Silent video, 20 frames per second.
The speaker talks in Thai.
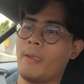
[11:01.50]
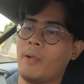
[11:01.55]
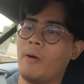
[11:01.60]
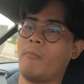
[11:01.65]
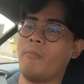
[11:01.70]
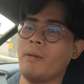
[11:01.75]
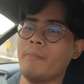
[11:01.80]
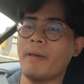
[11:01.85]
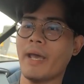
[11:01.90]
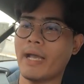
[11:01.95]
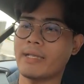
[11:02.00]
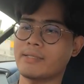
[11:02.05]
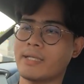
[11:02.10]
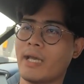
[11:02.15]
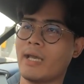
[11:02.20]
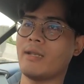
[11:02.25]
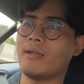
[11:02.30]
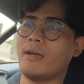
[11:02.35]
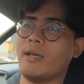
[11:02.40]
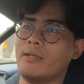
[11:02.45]
ผมไม่แปลกใจ
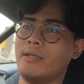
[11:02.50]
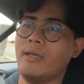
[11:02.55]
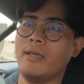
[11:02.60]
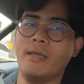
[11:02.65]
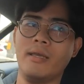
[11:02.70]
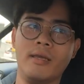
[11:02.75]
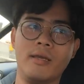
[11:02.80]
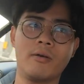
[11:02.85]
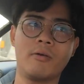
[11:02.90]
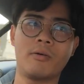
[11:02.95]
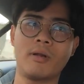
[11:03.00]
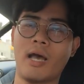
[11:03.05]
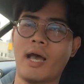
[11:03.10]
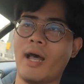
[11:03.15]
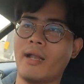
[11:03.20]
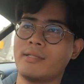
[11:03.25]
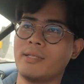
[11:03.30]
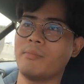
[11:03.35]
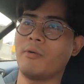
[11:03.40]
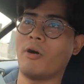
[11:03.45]
เลยที่คุณอา
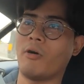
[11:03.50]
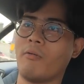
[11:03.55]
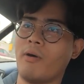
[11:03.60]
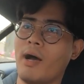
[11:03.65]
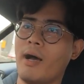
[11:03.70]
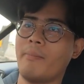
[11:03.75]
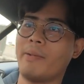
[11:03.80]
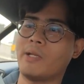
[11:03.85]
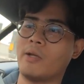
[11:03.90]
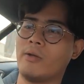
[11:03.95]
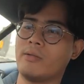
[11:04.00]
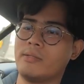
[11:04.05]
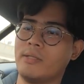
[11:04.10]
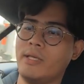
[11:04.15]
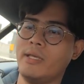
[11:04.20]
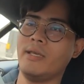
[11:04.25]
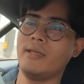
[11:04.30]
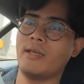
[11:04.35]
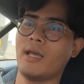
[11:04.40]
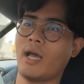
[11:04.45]
ร์ตจะบอกว่าเป็นรถ
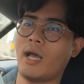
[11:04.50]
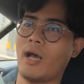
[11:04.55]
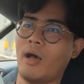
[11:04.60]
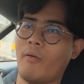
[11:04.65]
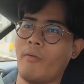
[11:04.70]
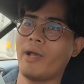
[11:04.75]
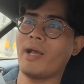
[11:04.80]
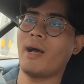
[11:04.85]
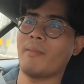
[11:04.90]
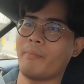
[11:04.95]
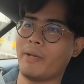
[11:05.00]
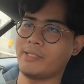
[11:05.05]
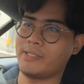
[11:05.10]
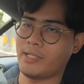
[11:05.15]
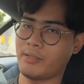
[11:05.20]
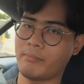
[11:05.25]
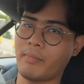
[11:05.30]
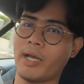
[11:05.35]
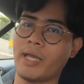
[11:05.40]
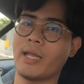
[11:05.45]
ที่เอาไว้ขับไปเชี
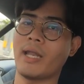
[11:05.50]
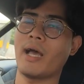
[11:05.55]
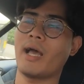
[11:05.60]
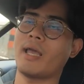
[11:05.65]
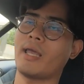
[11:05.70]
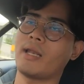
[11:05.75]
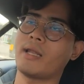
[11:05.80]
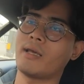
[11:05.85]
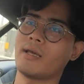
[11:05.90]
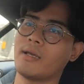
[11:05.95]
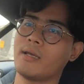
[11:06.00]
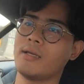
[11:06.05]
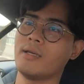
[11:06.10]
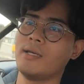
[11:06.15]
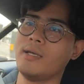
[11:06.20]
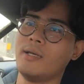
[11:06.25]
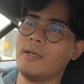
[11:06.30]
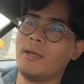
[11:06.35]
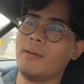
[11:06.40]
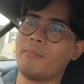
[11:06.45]
ยงใหม่ได้นะฮะ
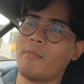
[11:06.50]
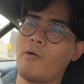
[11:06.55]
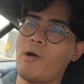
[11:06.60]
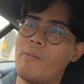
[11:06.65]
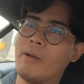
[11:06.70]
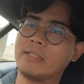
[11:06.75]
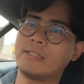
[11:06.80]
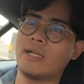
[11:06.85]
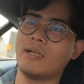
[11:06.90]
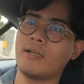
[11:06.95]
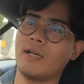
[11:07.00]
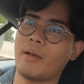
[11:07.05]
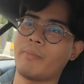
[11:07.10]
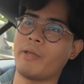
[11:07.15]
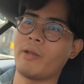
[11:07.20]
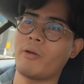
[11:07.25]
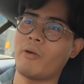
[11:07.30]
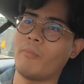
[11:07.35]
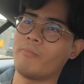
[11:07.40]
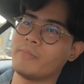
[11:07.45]
เพราะว่ามันช่างอ
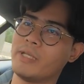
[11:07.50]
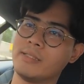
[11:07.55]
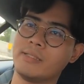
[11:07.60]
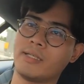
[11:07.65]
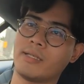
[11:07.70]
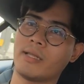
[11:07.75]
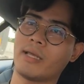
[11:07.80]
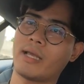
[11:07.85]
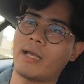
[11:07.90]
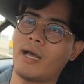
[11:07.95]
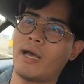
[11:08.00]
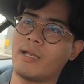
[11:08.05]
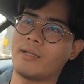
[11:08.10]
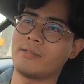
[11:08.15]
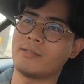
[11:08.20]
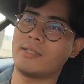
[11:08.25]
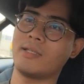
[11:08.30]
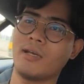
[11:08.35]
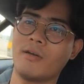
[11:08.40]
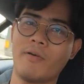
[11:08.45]
ภิรมย์จริงๆในการ
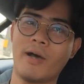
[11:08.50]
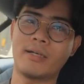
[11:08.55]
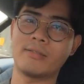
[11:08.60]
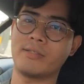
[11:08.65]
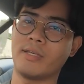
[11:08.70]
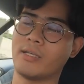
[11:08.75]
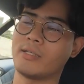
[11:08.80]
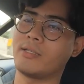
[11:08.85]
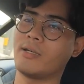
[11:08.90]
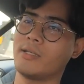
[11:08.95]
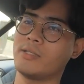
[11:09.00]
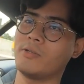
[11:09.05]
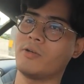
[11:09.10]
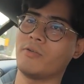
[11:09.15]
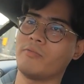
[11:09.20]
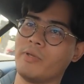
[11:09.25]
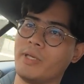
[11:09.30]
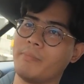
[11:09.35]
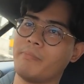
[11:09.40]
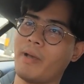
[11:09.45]
เชื่อฟังเสียงเครื่องยน
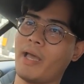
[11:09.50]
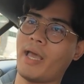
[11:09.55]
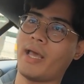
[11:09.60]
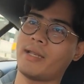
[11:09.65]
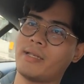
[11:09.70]
ต์ V8